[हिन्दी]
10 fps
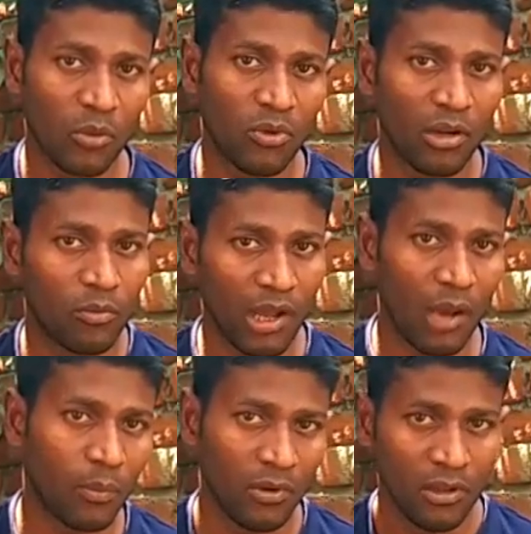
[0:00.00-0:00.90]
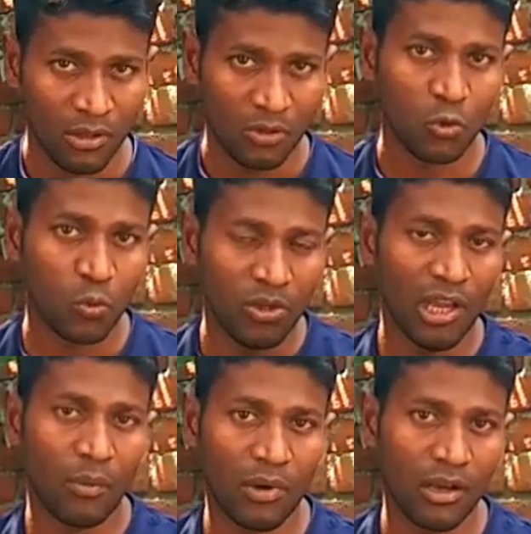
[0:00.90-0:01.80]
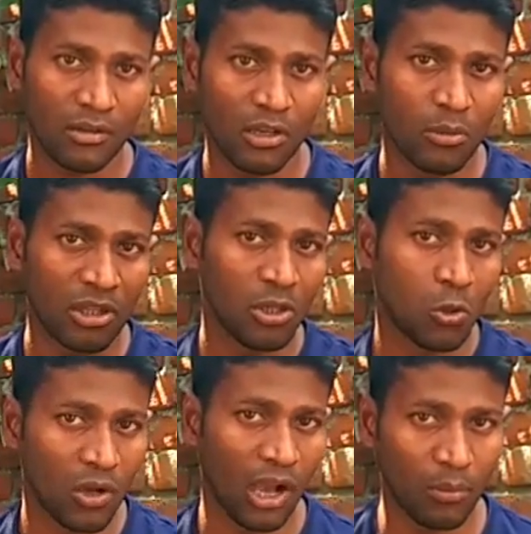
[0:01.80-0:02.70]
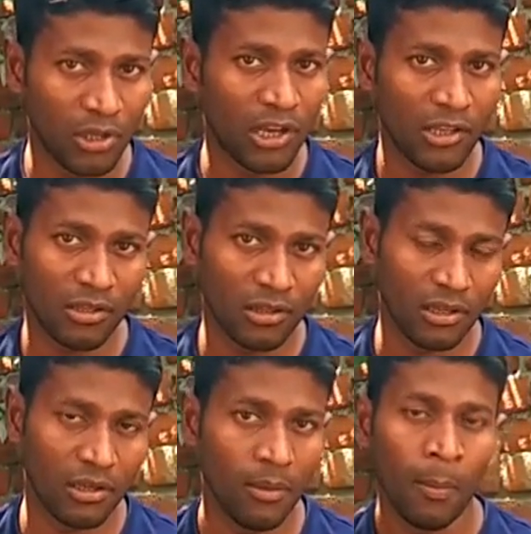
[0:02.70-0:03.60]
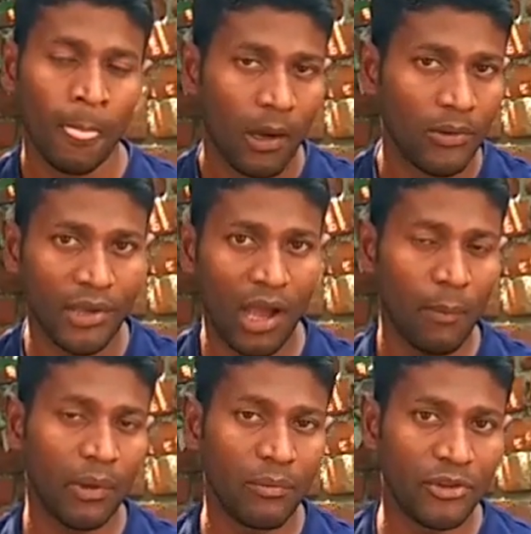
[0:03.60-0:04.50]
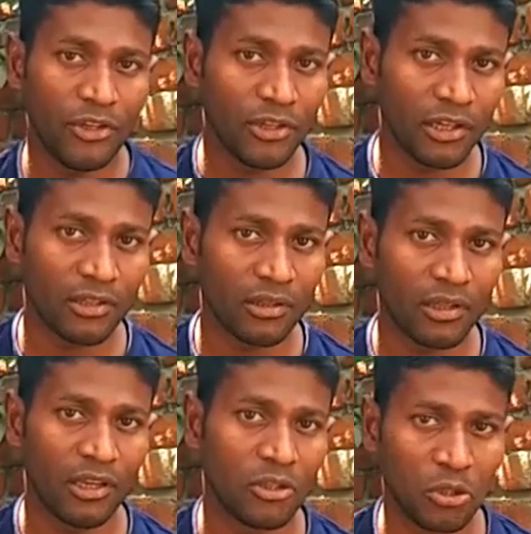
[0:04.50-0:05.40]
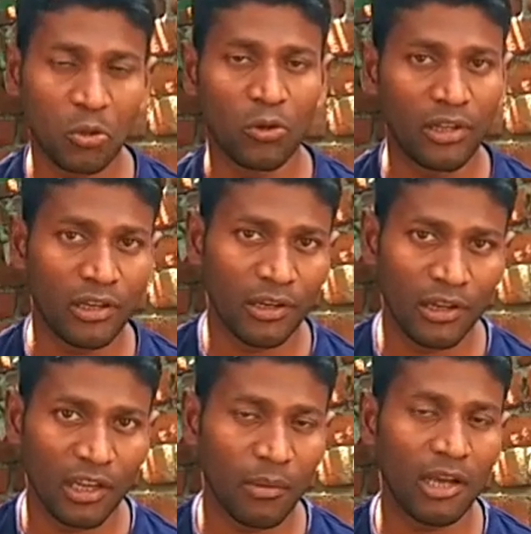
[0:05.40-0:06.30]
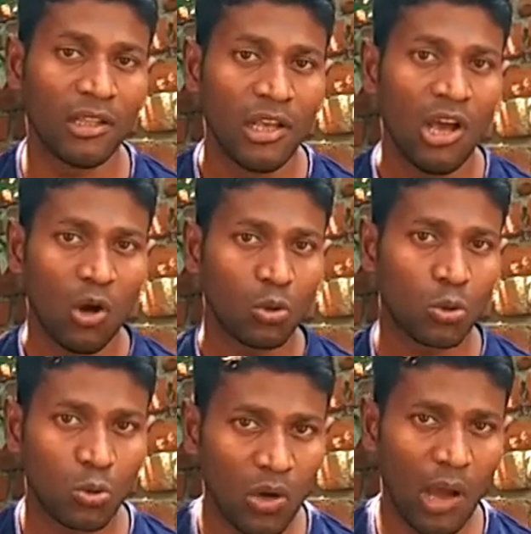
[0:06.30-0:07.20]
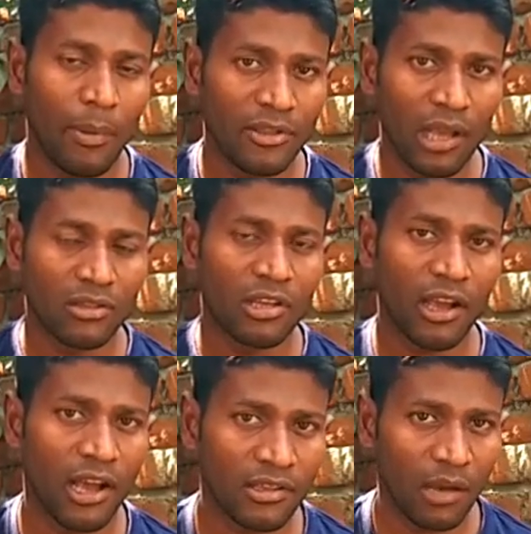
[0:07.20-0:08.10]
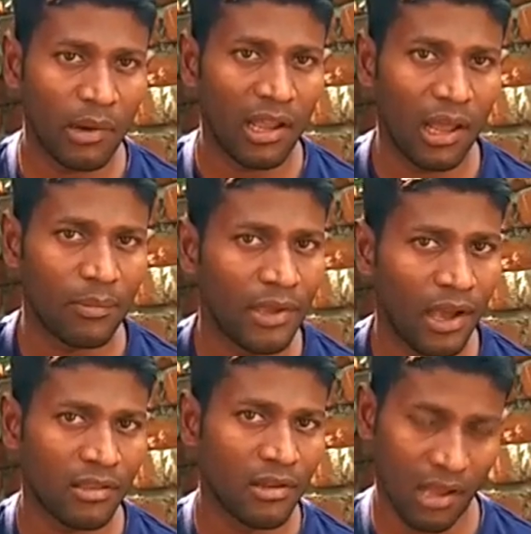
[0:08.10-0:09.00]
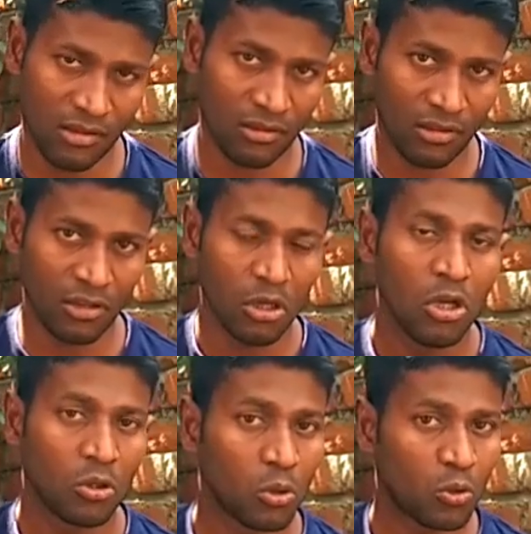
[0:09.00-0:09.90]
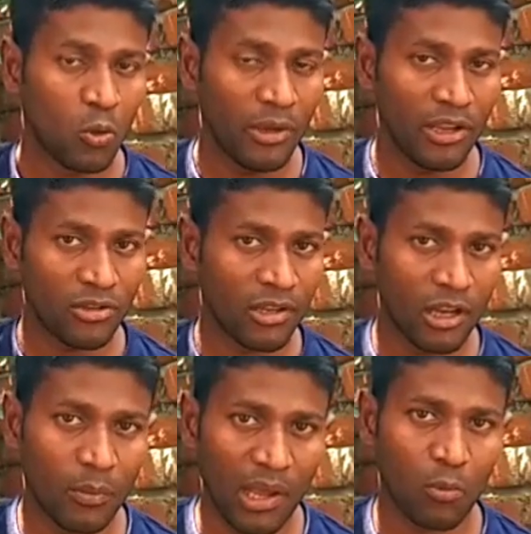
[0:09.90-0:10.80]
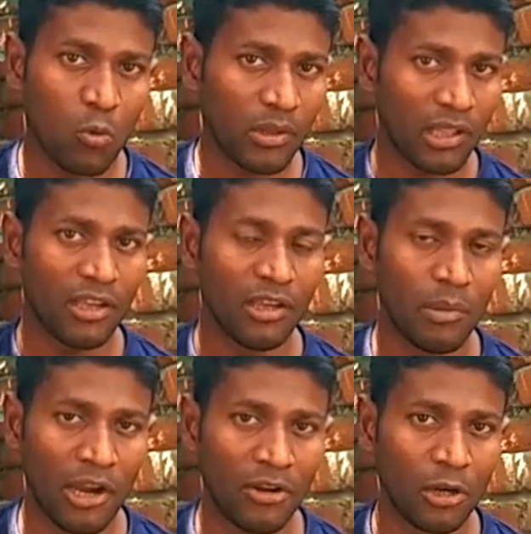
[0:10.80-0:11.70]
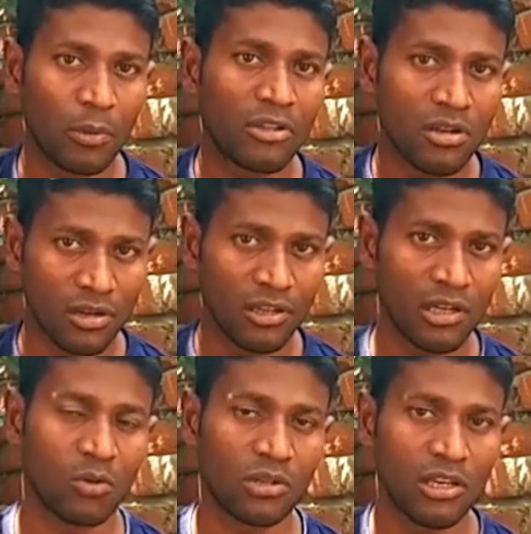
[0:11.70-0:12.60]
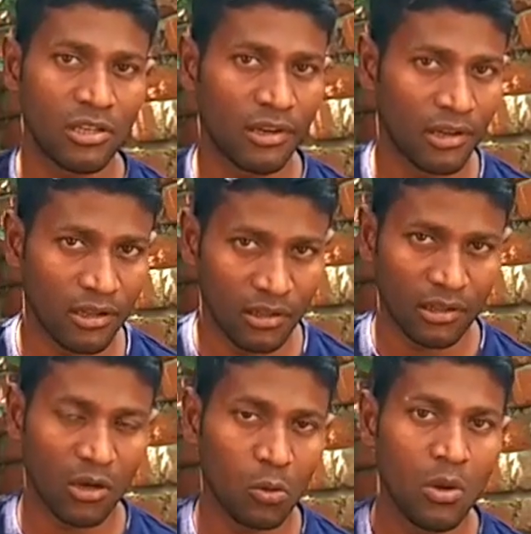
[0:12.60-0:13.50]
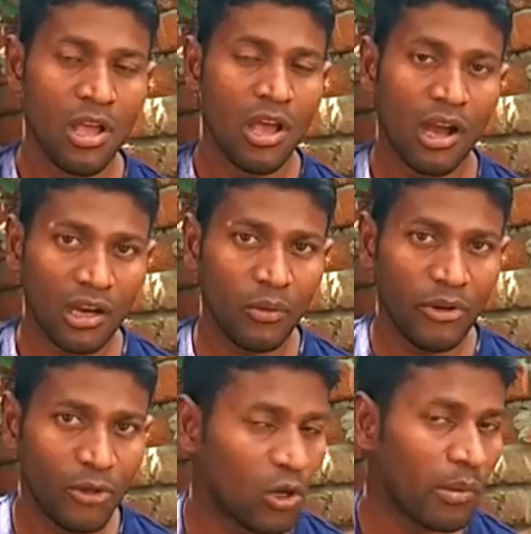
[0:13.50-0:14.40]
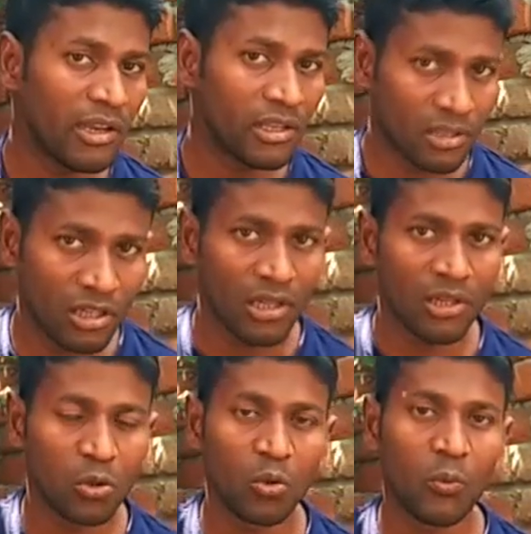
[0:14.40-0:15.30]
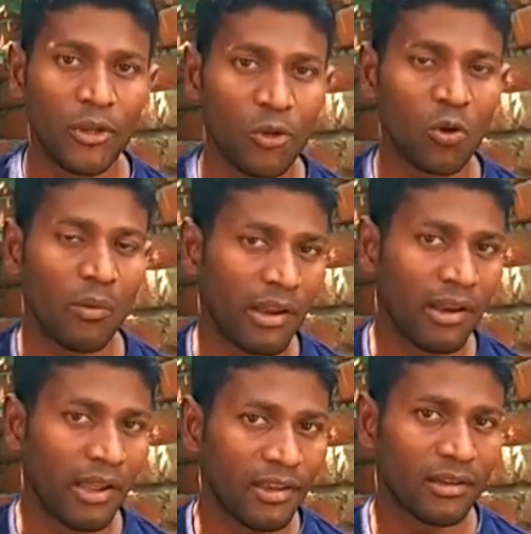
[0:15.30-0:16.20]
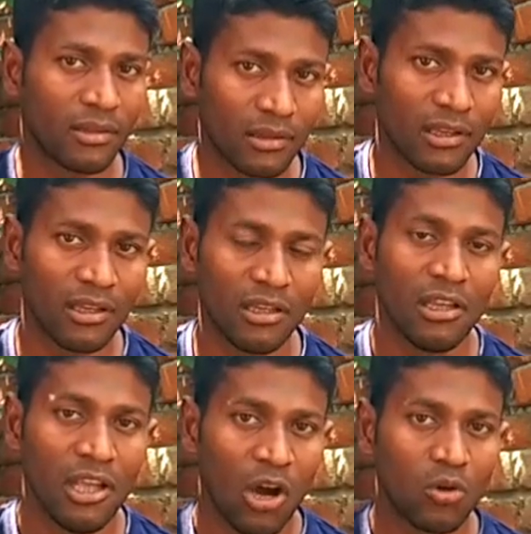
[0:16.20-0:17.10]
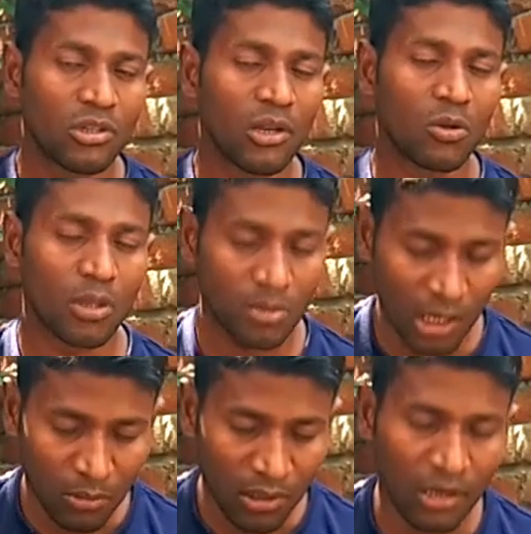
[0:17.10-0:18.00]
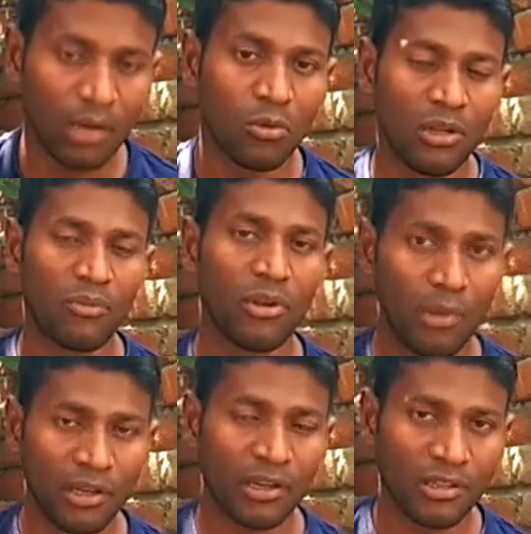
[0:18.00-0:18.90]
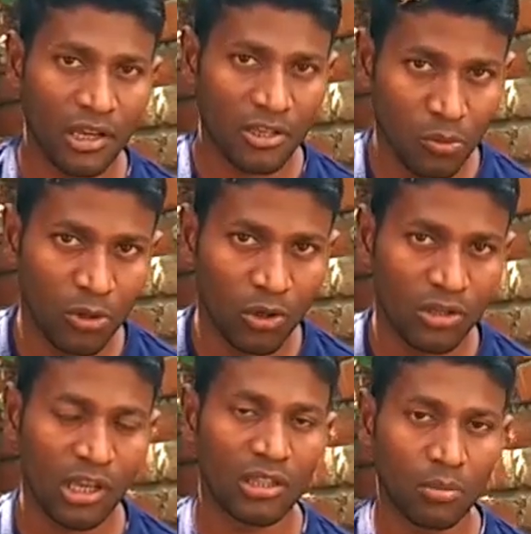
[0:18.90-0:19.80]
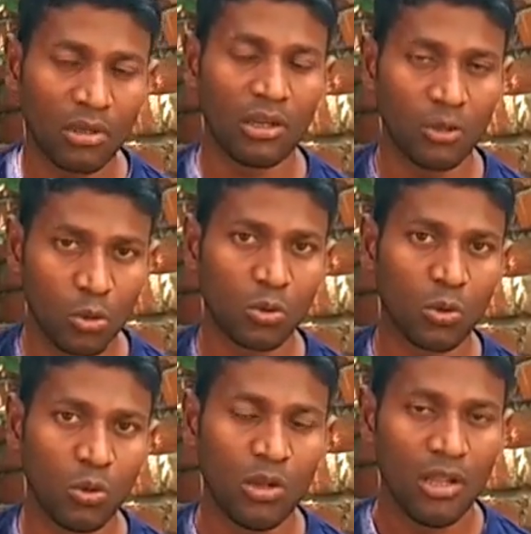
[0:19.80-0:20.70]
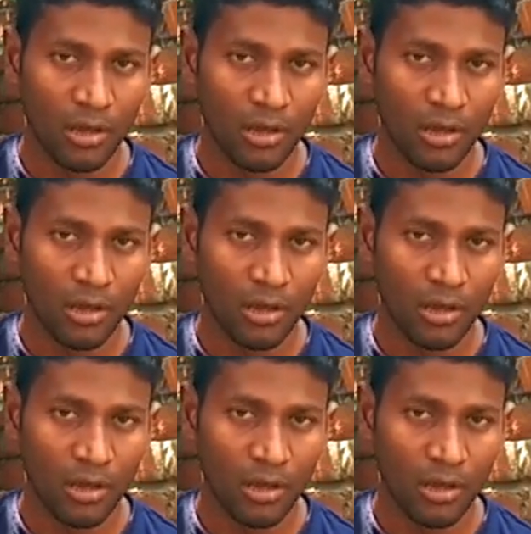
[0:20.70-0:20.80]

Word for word: से फिर अपना आप जो भी आपका सहमति होगा आप दिखा सकते हैं और यहाँ पर विजिट कर सकते हैं इनसे कॉन्टेक्ट करने के बाद और दोस्तों आप अच्छा-, अच्छा खासा माल आप यहाँ से ला सकते हैं दोस्तों मेरे चैनल पे आपको पता ही है मैं 100 परसेंट रियल और सही जानकारी देता हूँ अगर वीडियो हमारी अच्छी लगी हो तो वीडियो को हमारे लाइक कर सकते हैं और चैनल को सब्सक्राइब करना ना भूलें फिर मिलेंगे किसी ऐसी वीडियो के साथ तब तक के लिए दोस्तों